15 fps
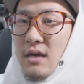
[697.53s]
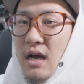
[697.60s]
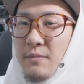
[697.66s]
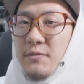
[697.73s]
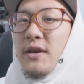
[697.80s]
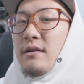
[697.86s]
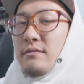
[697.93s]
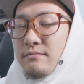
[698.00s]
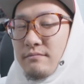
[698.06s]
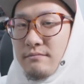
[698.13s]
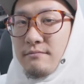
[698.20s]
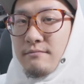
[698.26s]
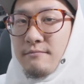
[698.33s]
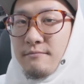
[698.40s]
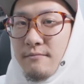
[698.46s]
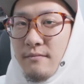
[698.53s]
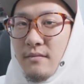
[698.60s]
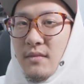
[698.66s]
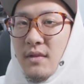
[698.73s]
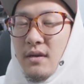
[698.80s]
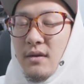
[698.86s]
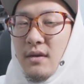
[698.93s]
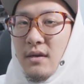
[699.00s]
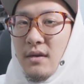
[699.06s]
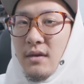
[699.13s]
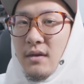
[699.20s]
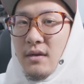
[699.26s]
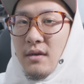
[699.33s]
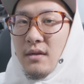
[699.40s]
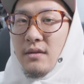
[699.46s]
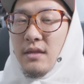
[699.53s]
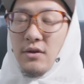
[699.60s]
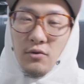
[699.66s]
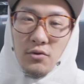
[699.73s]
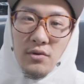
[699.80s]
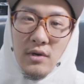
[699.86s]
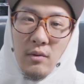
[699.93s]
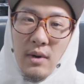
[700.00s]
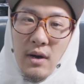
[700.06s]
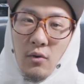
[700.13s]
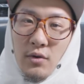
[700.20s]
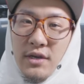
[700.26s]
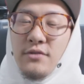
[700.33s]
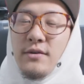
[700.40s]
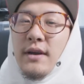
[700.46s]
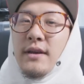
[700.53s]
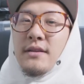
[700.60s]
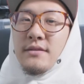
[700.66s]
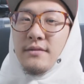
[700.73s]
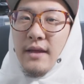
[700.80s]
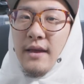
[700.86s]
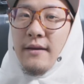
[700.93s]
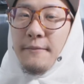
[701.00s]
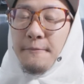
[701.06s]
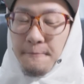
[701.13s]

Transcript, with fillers: 省けるっていうことが起きるわけですよね。